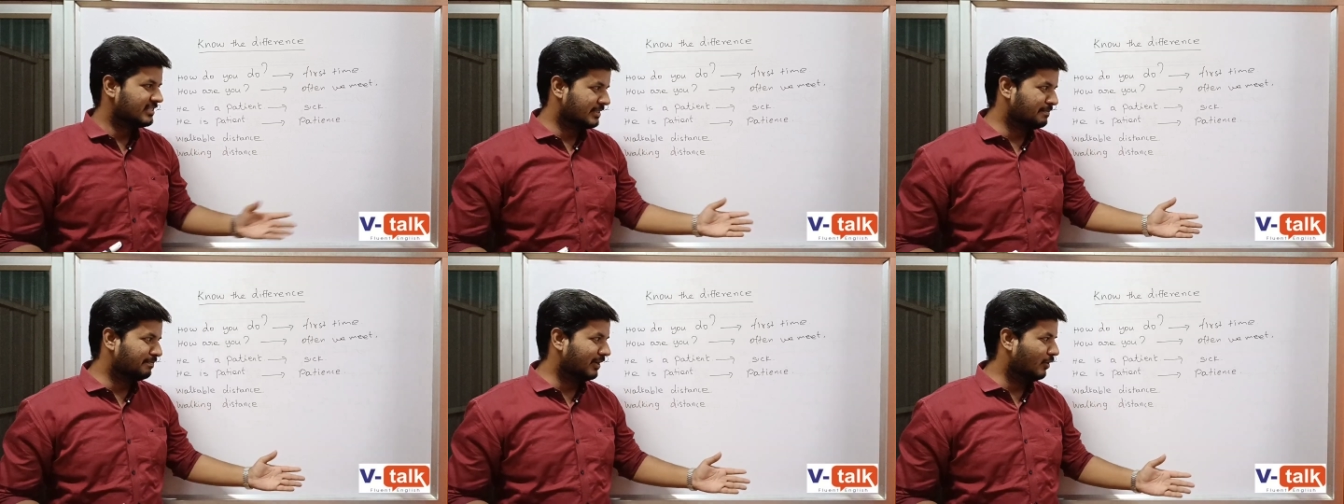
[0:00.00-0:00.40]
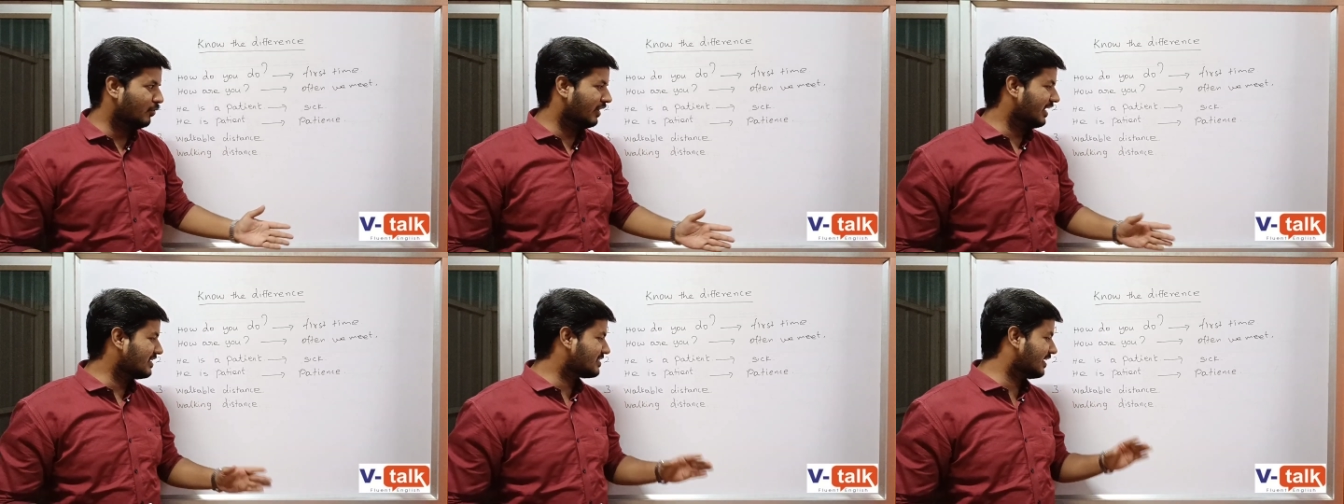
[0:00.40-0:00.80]
சிம்பிளி
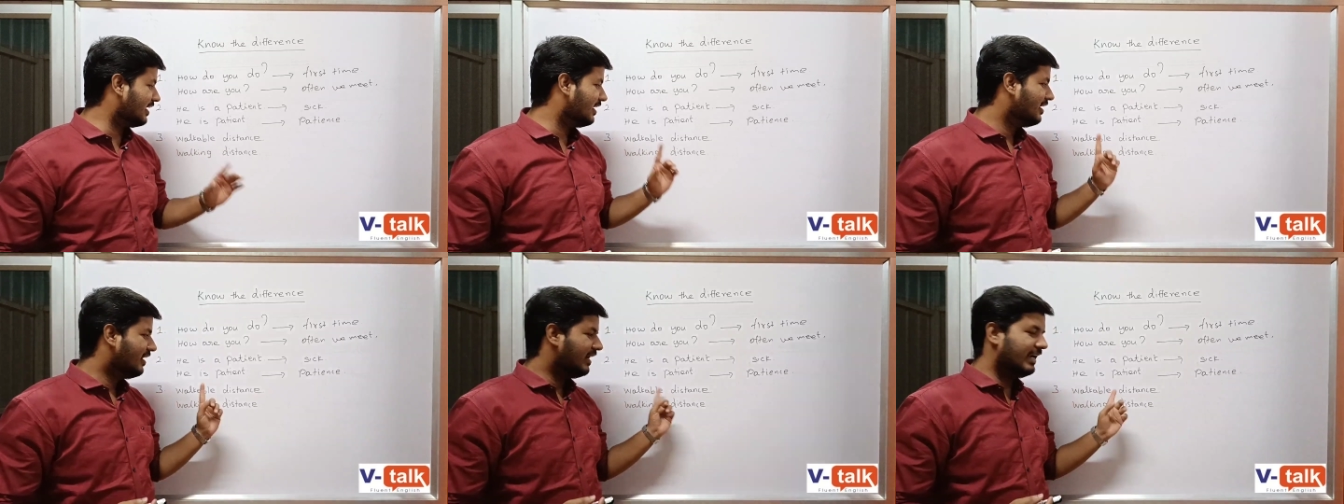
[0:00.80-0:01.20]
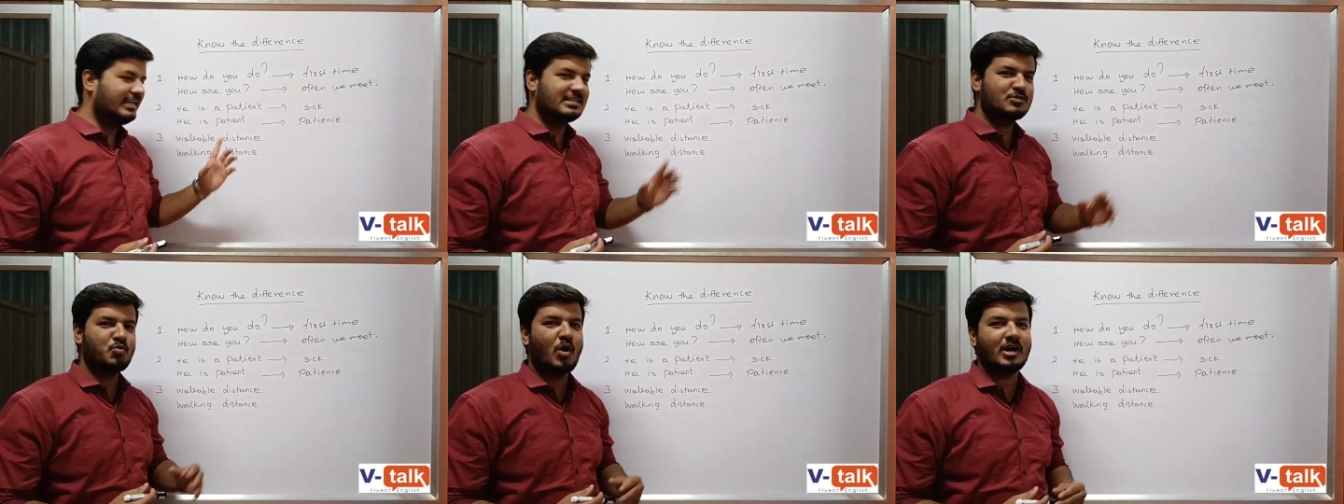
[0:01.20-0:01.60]
வி கேன் சே
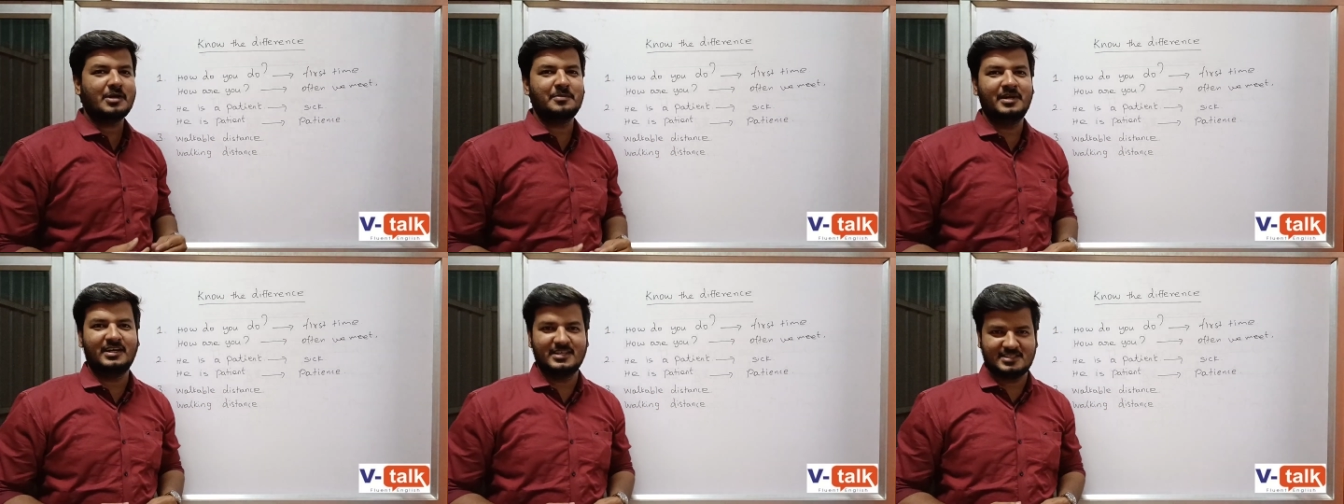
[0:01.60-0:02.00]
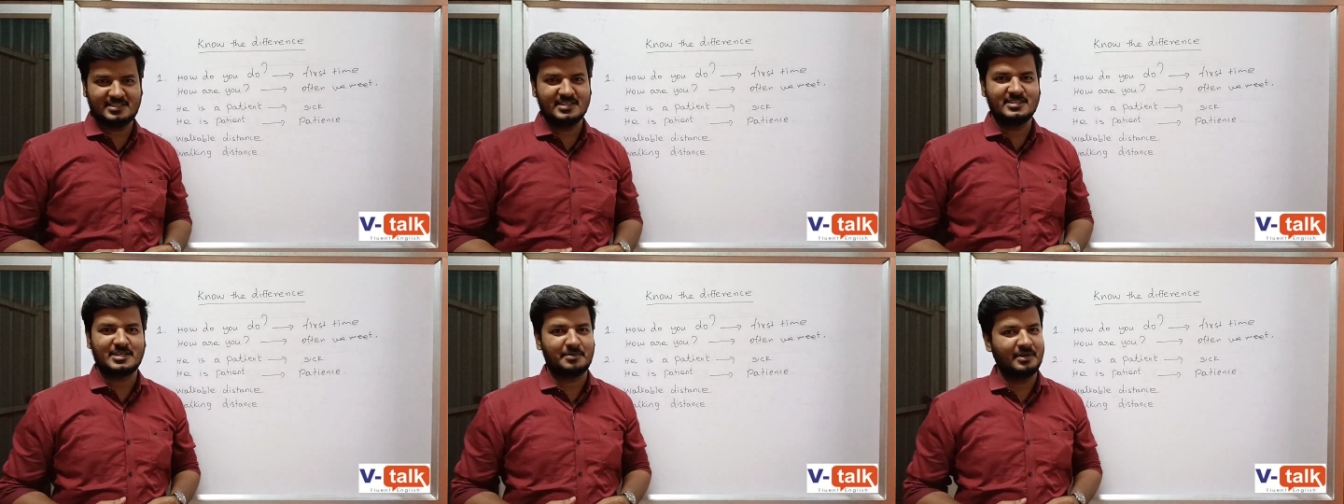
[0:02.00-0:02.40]
இட் இஸ் வாக்கபிள்
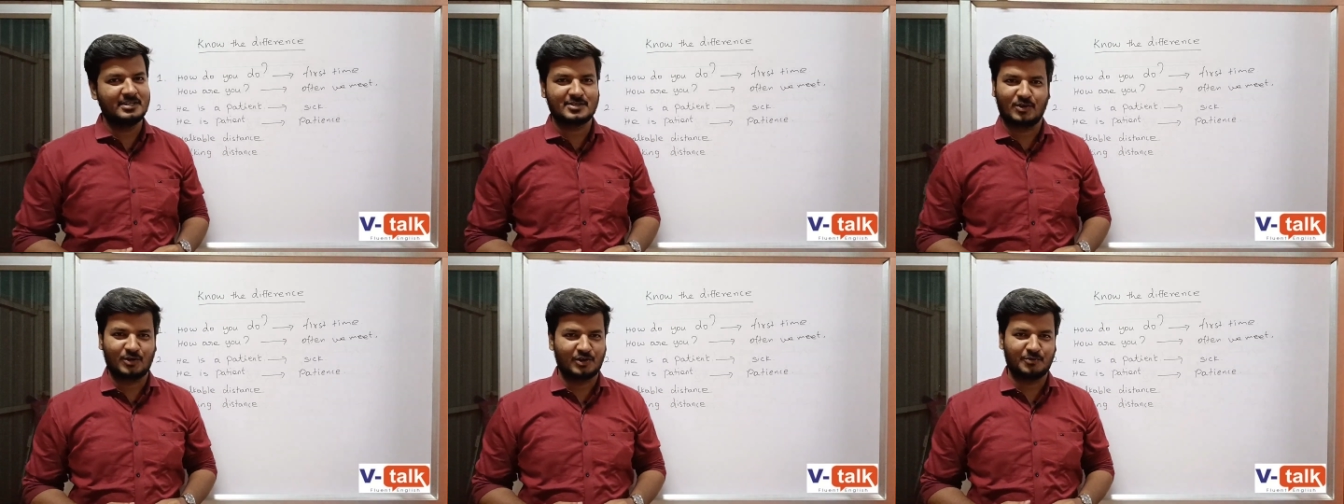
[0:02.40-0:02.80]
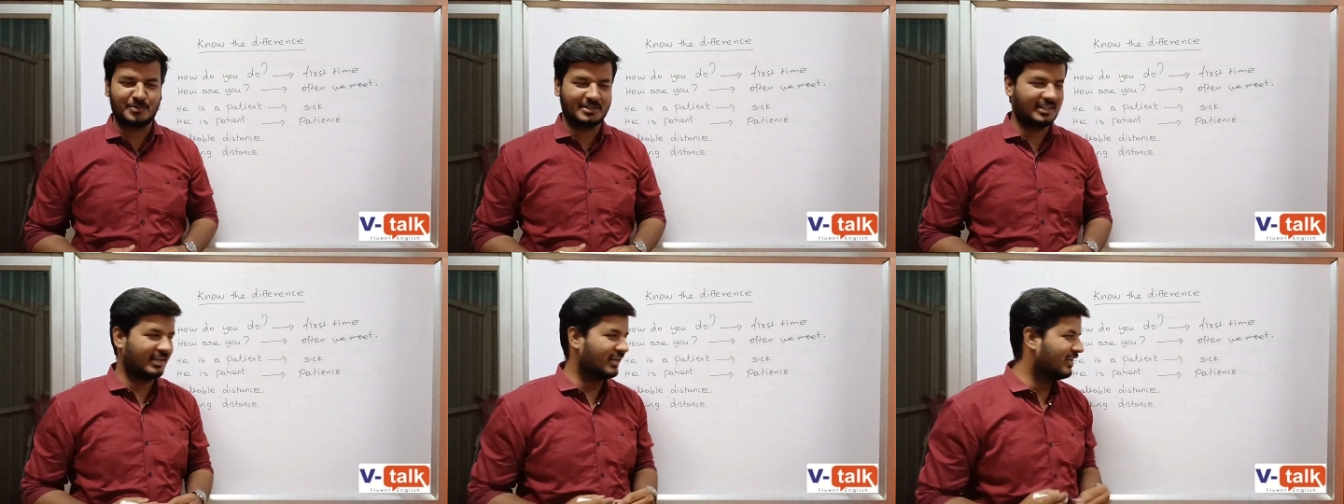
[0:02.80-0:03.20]
டிஸ்டன்ஸ் அப்படின்னு சொல்கிறோம்
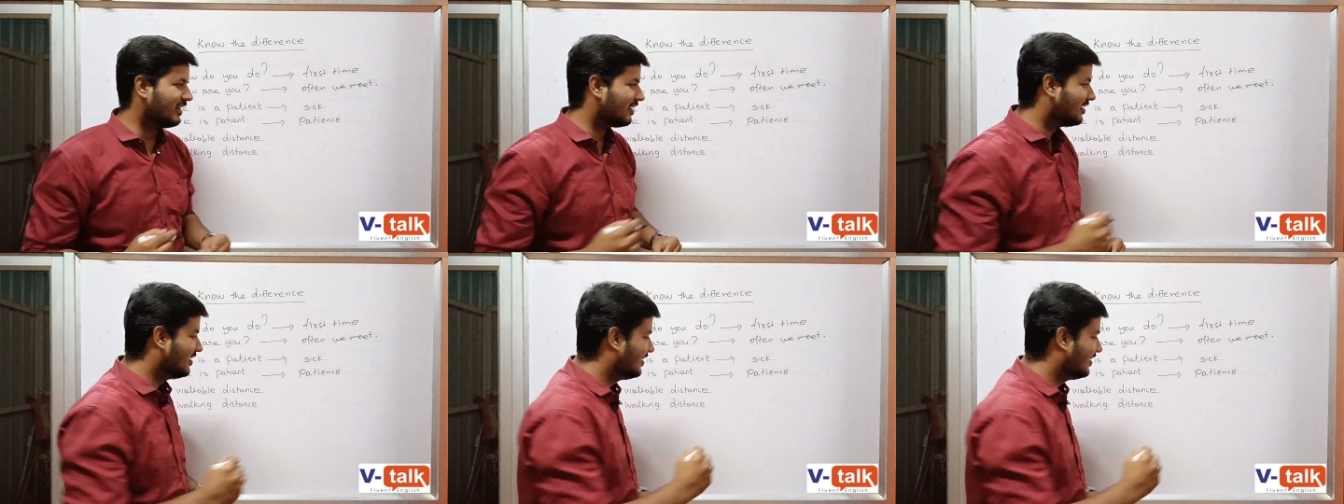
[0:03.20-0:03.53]
பார்த்தீங்களா